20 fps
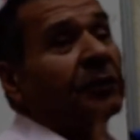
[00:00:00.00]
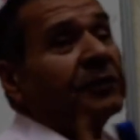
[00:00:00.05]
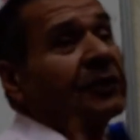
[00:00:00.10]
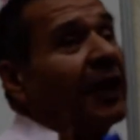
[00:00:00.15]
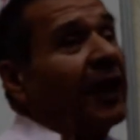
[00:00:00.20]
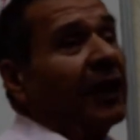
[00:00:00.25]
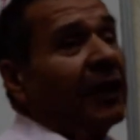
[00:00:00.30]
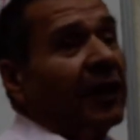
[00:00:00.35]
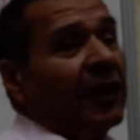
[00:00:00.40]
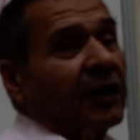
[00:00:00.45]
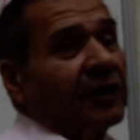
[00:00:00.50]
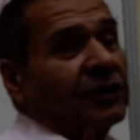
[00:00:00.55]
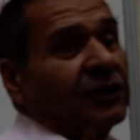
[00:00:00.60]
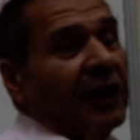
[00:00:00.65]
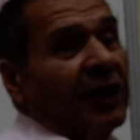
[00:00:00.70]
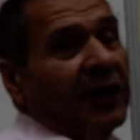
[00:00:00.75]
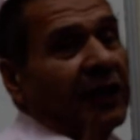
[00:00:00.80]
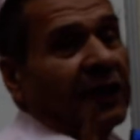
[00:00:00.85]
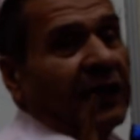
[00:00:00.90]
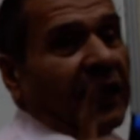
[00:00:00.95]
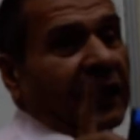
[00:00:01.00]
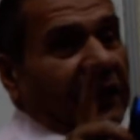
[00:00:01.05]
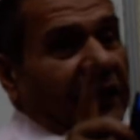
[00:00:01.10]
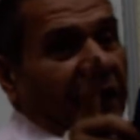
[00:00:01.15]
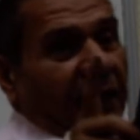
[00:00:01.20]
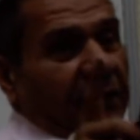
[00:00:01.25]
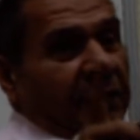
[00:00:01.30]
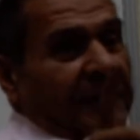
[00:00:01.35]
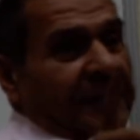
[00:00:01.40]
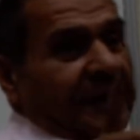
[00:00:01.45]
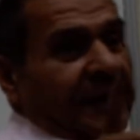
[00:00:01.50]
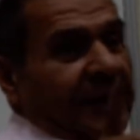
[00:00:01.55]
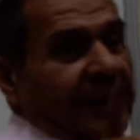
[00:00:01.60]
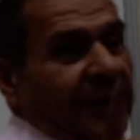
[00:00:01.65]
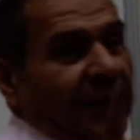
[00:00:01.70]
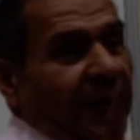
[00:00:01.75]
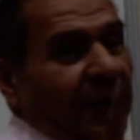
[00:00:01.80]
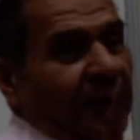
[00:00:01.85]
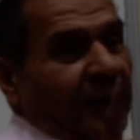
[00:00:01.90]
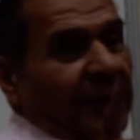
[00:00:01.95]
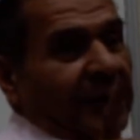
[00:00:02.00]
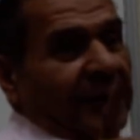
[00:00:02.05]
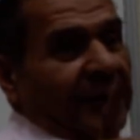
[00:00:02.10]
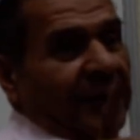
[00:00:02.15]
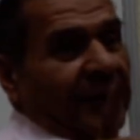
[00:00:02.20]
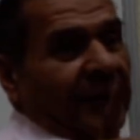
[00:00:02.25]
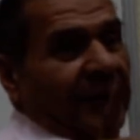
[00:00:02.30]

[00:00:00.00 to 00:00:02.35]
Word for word: بتتحركش يعني تلاقيها باصه كده اهوت